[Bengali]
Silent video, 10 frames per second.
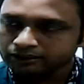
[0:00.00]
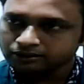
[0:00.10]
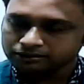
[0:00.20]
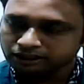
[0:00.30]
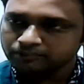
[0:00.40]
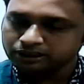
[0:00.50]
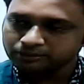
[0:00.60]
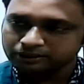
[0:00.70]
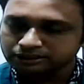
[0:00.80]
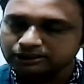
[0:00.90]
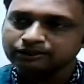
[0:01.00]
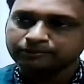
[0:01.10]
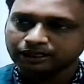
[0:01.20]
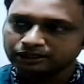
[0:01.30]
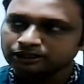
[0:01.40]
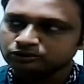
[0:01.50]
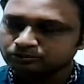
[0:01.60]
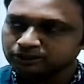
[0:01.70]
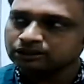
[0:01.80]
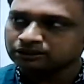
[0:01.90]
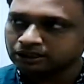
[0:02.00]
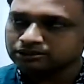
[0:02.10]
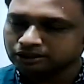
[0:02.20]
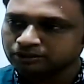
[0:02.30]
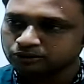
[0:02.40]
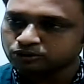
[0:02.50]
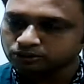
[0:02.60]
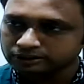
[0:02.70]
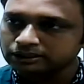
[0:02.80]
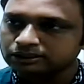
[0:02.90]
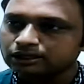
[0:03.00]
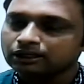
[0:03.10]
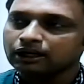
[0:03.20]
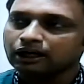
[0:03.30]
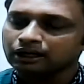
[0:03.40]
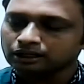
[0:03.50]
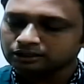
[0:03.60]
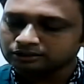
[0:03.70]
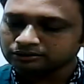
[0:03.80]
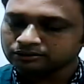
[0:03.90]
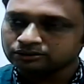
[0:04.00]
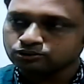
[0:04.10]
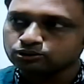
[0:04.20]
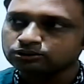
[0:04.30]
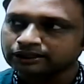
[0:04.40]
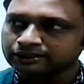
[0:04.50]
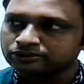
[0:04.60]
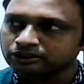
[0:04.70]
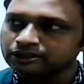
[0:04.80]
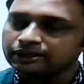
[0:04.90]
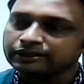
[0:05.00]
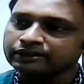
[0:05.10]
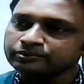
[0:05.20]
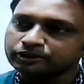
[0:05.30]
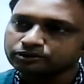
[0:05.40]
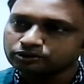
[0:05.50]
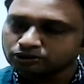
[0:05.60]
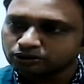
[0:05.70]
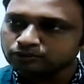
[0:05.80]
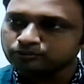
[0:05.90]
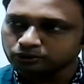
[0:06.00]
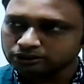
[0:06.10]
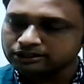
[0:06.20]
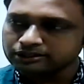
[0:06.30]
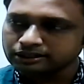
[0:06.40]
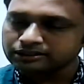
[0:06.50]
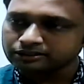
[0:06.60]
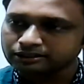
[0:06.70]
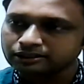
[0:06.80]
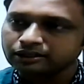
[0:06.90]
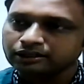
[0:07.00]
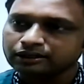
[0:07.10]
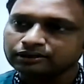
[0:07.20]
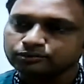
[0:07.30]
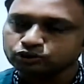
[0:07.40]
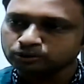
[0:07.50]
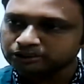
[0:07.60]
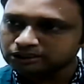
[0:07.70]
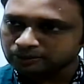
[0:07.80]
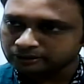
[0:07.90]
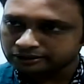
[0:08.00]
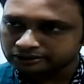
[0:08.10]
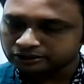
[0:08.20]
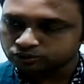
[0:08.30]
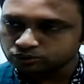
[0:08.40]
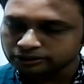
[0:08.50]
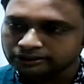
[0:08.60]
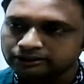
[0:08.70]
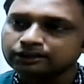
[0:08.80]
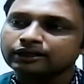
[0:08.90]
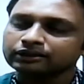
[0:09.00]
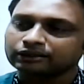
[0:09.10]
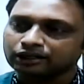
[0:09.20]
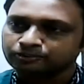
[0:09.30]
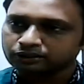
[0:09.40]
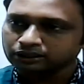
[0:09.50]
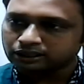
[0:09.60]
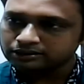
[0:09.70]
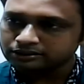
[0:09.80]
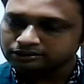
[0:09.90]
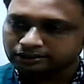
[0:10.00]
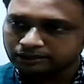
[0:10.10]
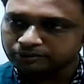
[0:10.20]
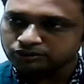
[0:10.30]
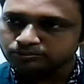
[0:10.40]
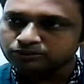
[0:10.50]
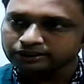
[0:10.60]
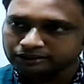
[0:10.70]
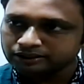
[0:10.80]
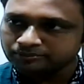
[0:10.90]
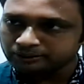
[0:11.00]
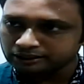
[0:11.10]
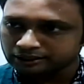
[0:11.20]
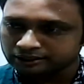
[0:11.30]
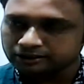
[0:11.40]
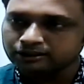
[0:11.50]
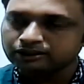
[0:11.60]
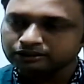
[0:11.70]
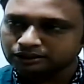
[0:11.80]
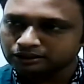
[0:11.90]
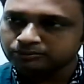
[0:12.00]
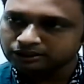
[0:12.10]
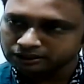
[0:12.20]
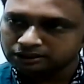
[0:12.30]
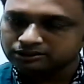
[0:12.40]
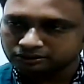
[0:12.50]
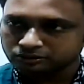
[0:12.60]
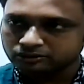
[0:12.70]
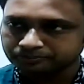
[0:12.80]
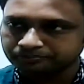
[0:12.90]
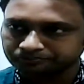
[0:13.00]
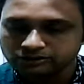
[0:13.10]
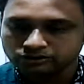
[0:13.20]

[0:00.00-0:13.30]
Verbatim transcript: হ্যাঁ চামড়াটা বেসিক্যালি ভেড়ার ওপরই কাজটা আমি করি আর শুধু তাই নয় এর বিভিন্ন রকম প্রসেস আছে হ্যাঁ প্রথমে চামড়াটাকে ধুয়ে তারপরে কাঁচের স্ল্যাবের ওপর রেখে বেলে তারপরে কাজটা করি